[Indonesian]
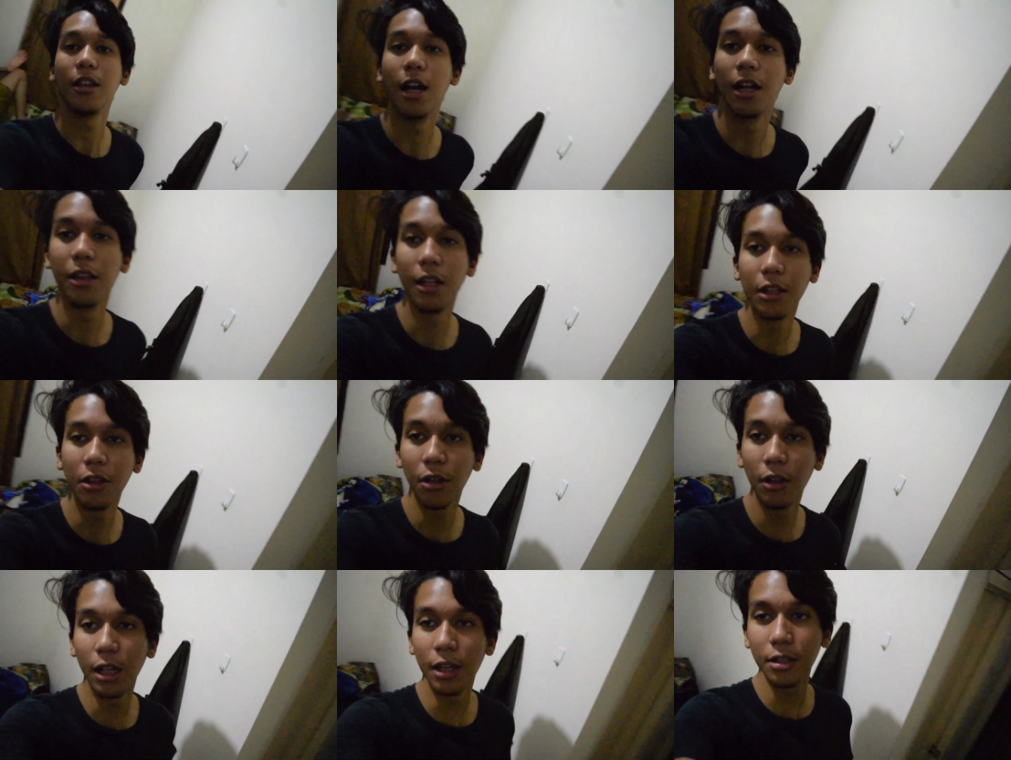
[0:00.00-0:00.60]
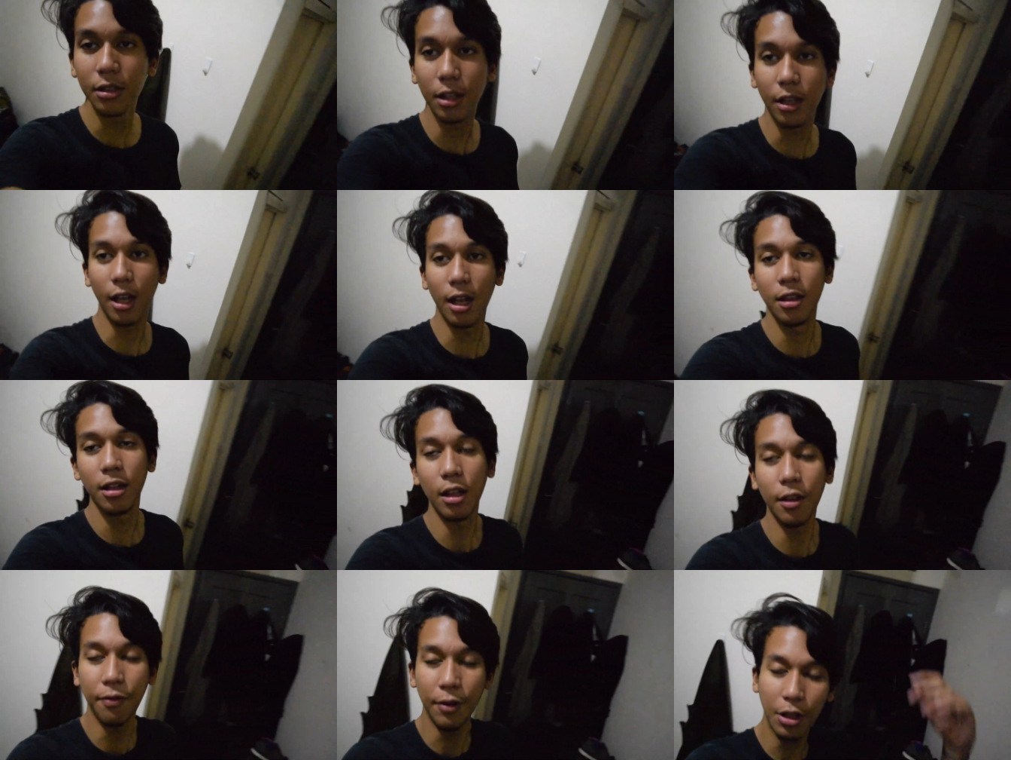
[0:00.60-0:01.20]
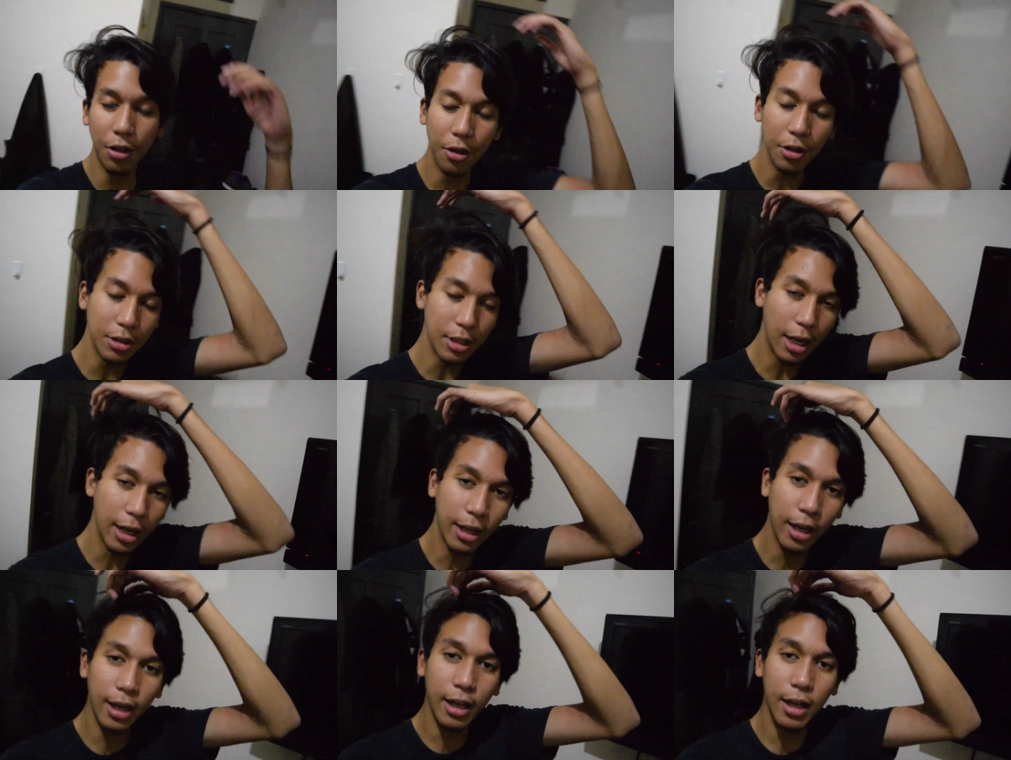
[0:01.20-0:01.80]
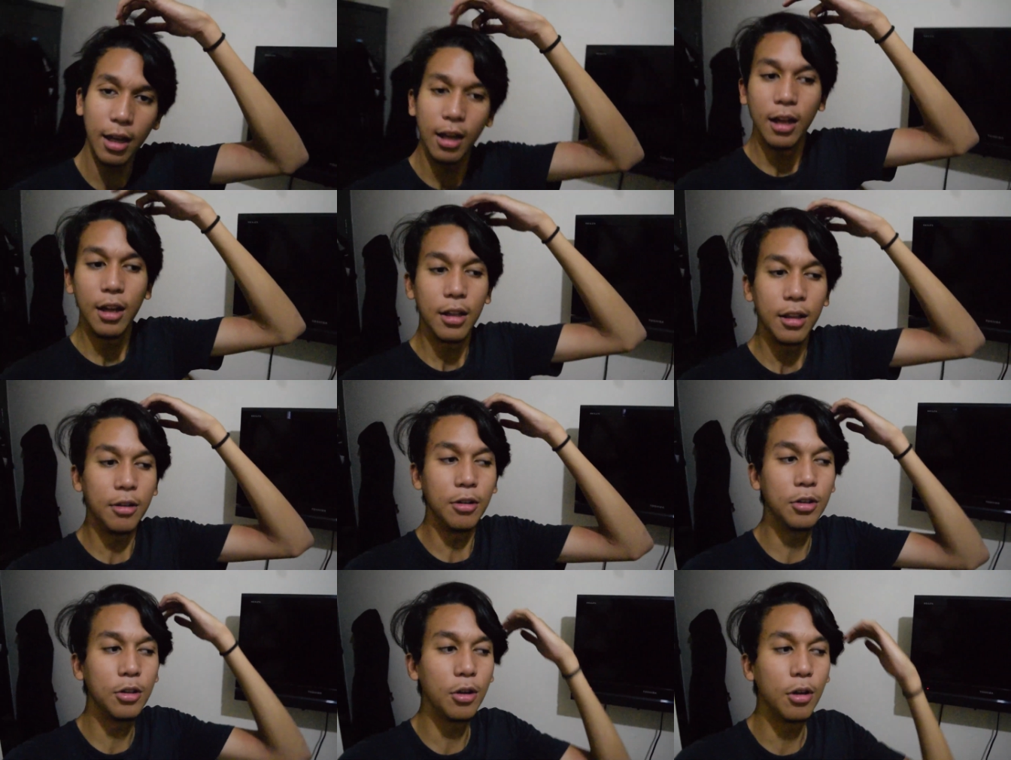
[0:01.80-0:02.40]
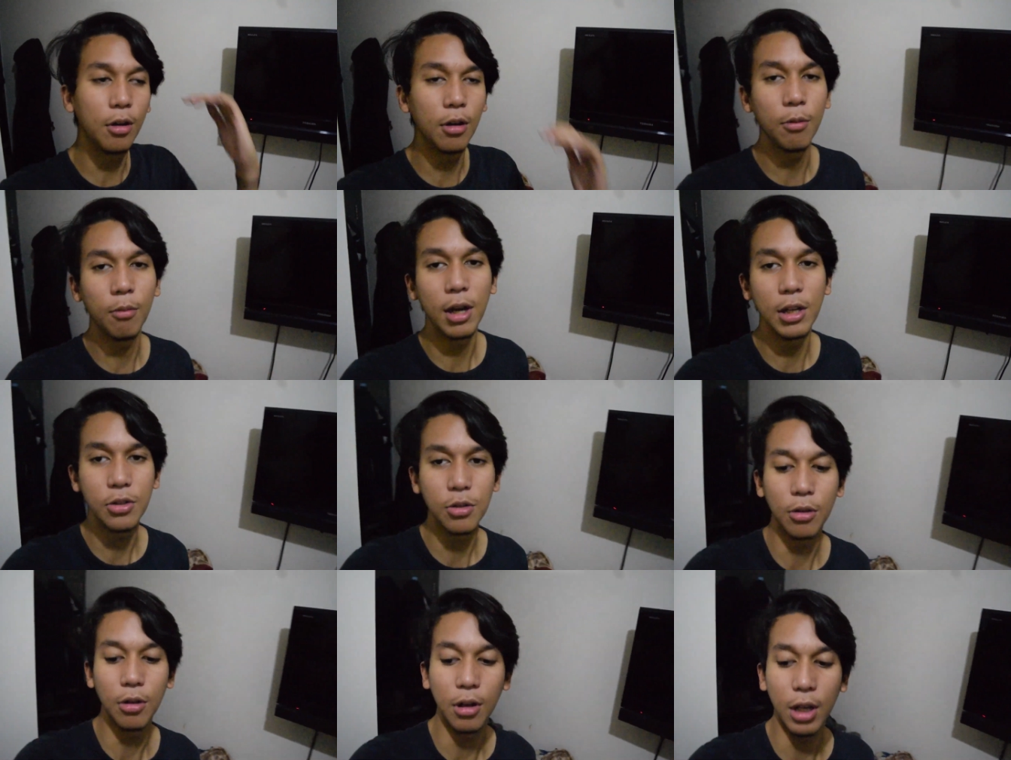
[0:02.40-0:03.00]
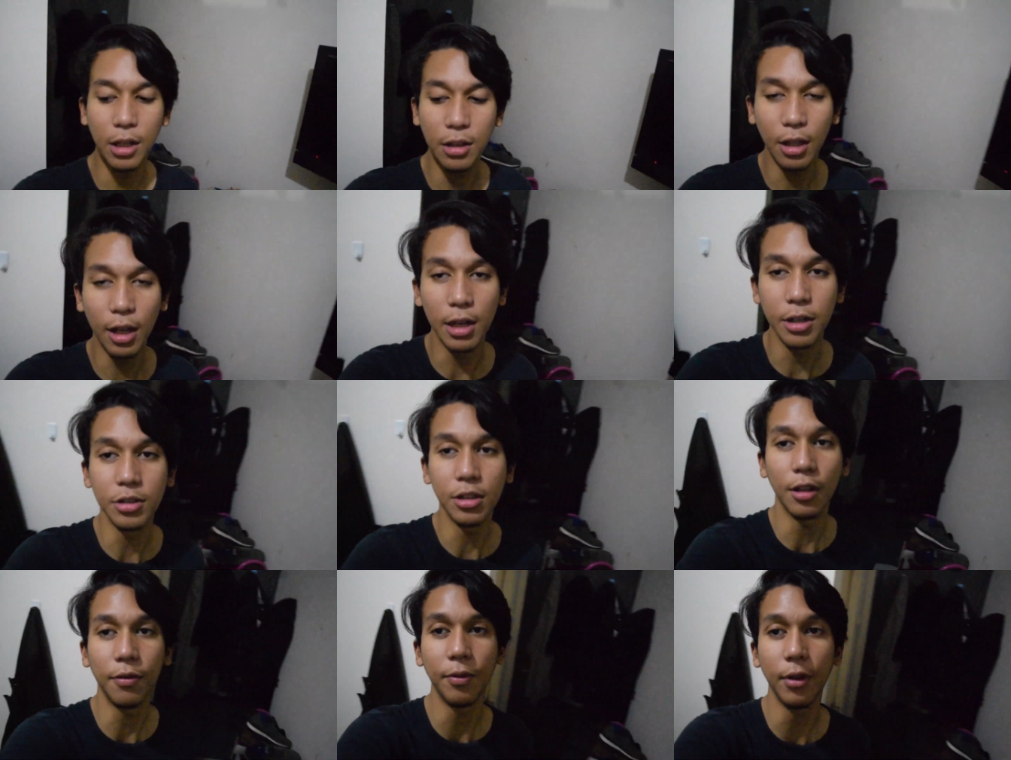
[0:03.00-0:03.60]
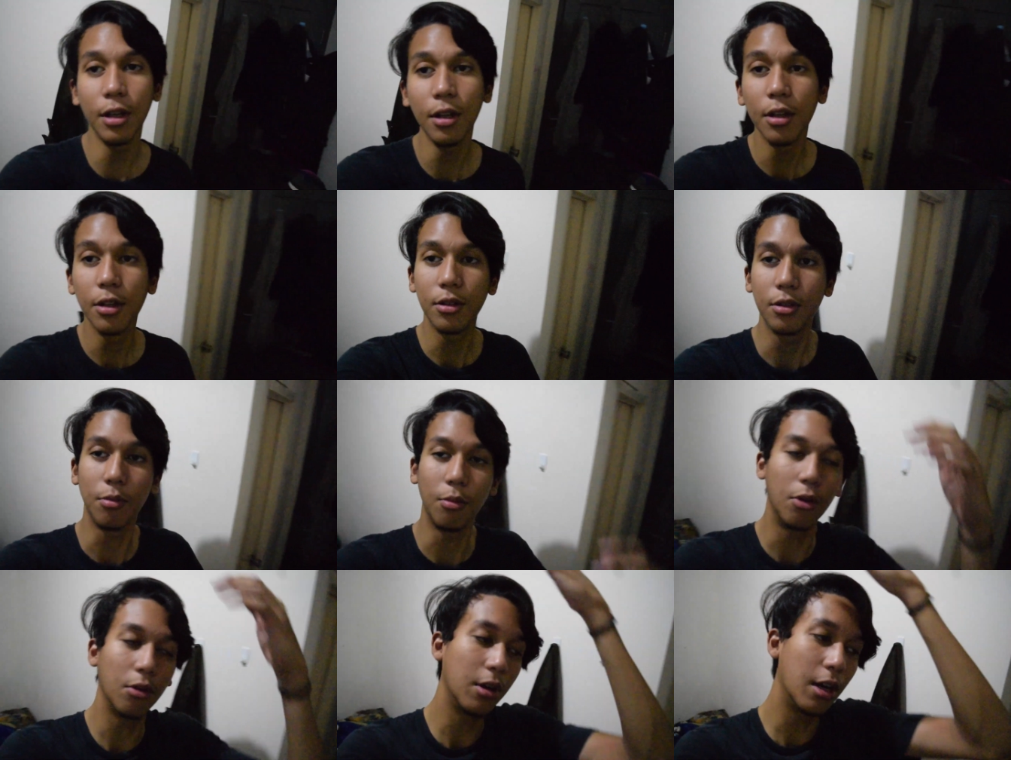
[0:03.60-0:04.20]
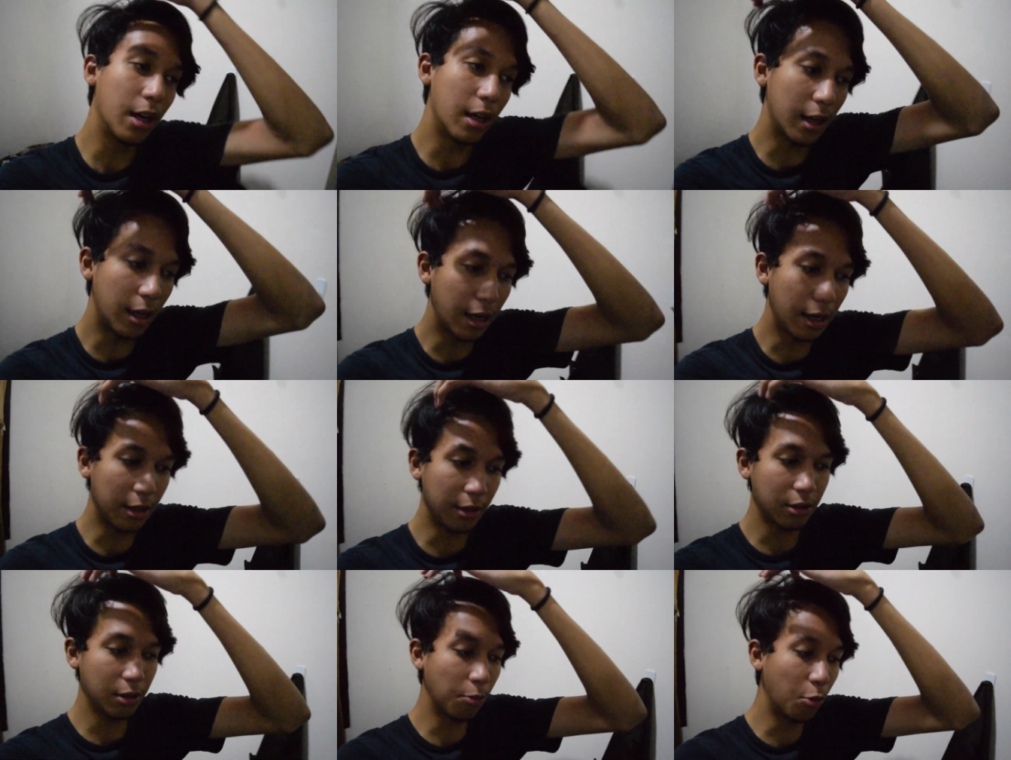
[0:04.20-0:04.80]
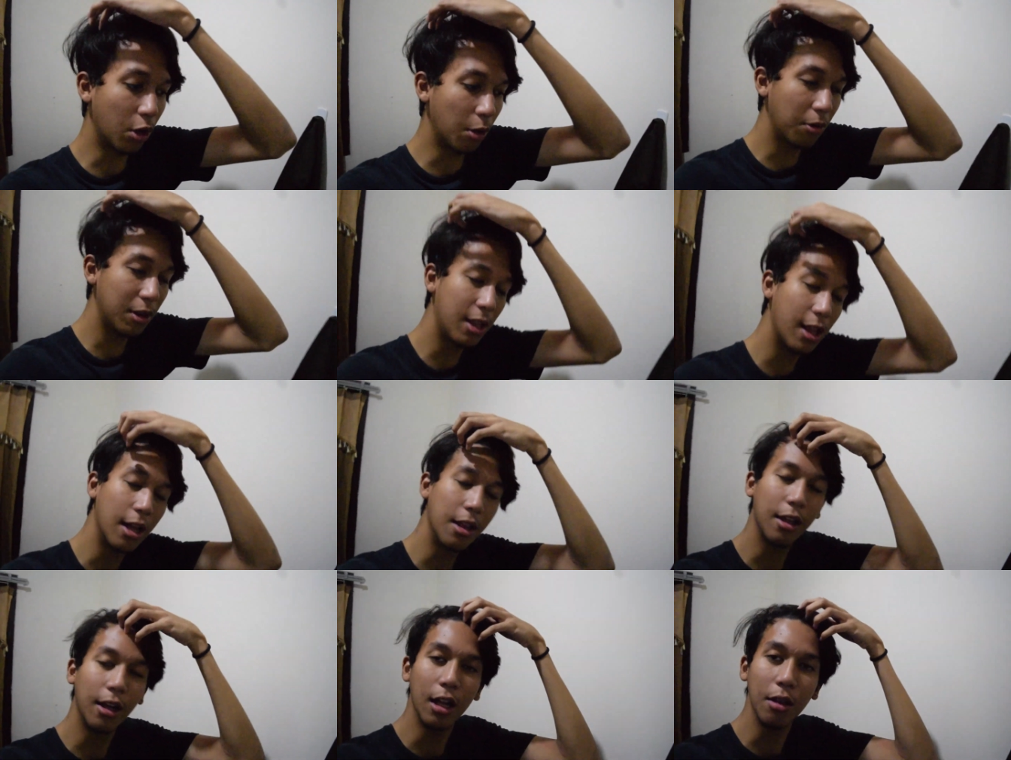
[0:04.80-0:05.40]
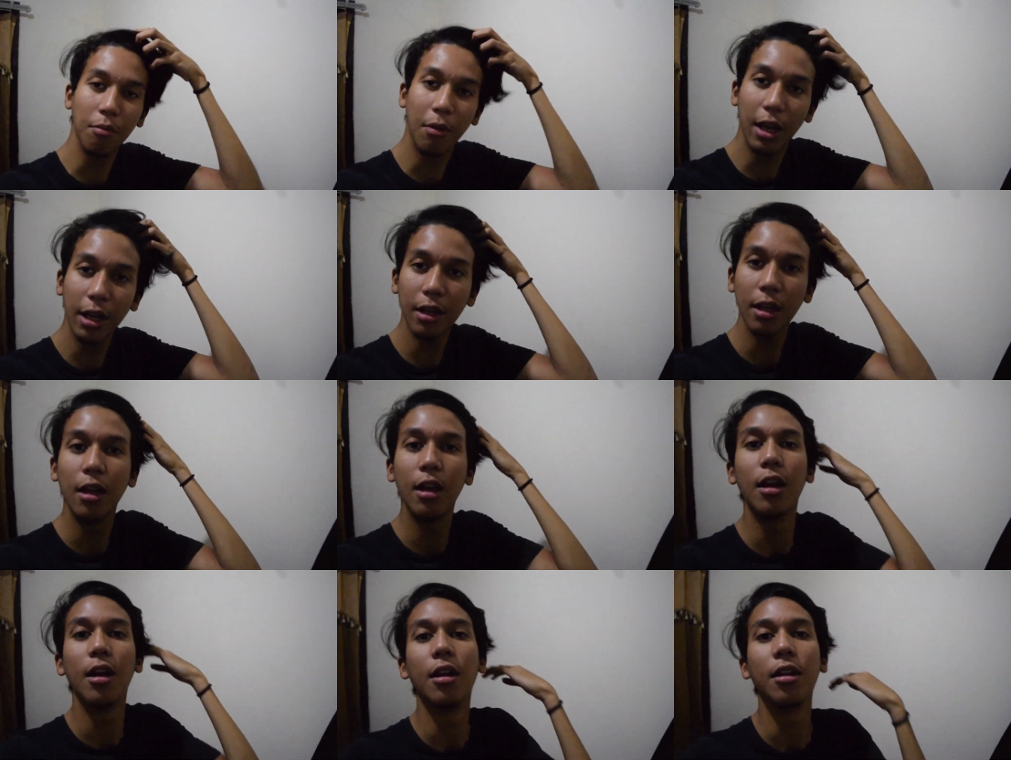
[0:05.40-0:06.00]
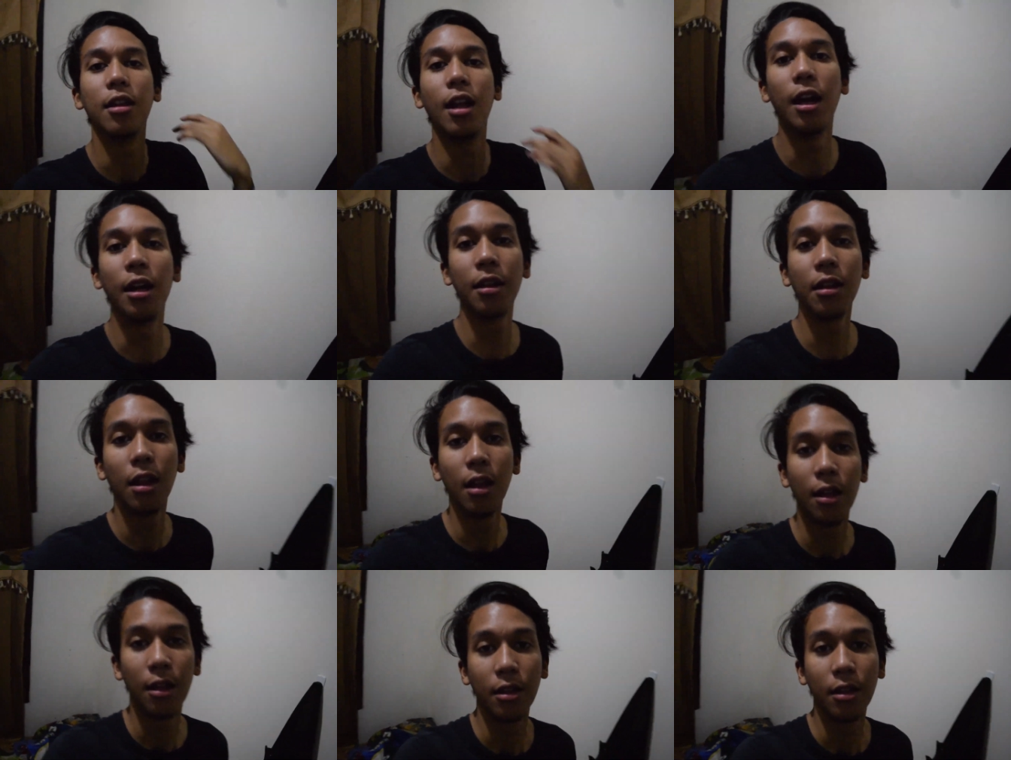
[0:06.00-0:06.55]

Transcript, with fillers: dan itulah sekian dari video saya untuk masuk ITS TV semoga semua berjalan dengan baik dan